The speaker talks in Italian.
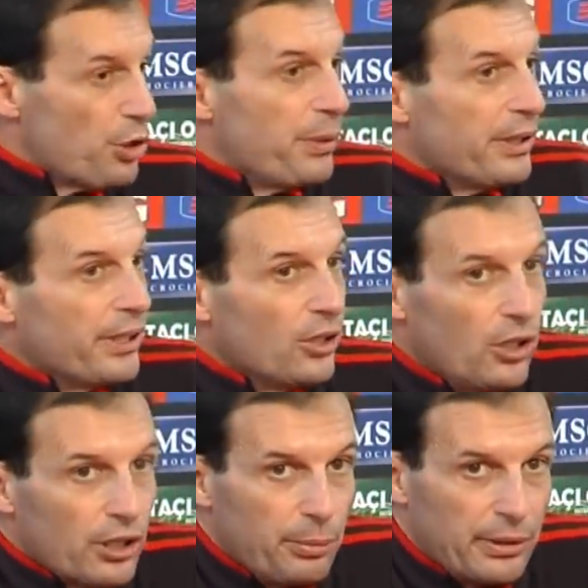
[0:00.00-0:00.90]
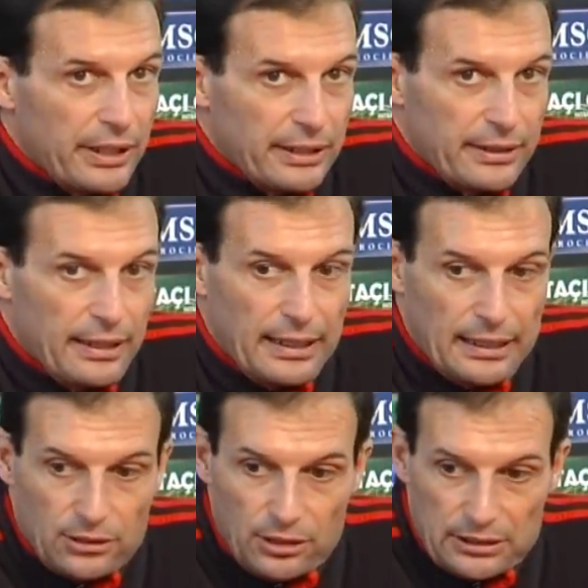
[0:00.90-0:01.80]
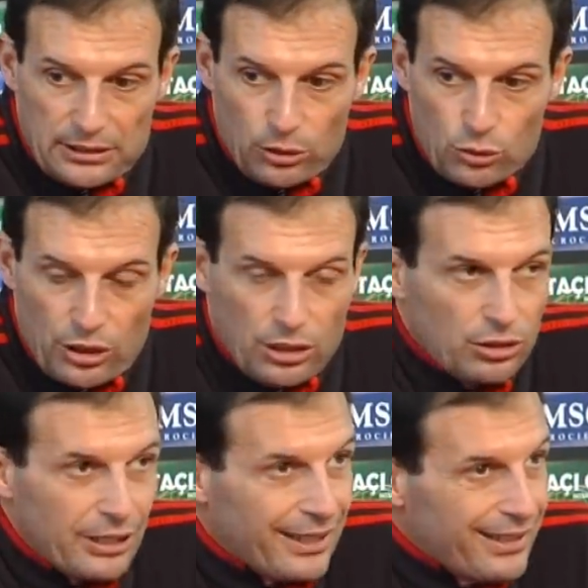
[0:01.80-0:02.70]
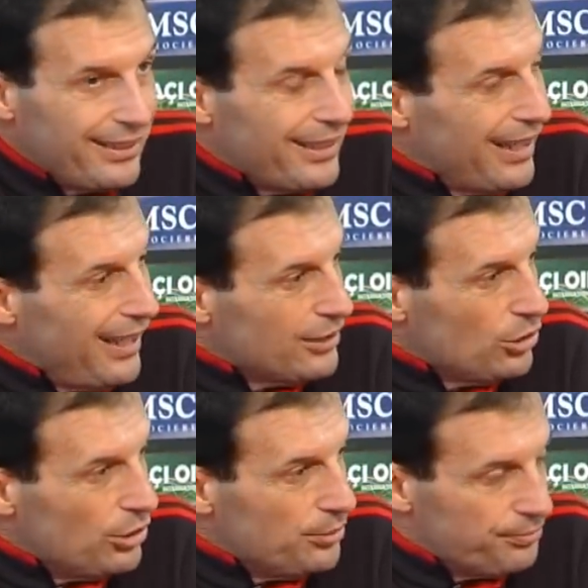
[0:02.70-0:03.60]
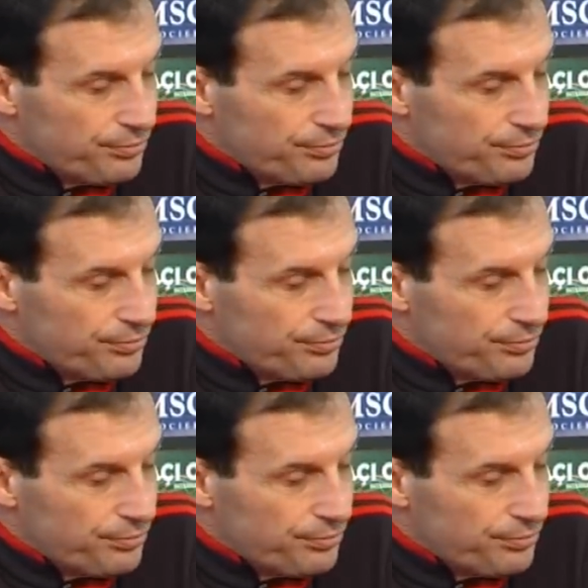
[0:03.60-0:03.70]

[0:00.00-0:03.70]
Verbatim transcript: per De Jong perché tra l'altro è stato un giocatore criticato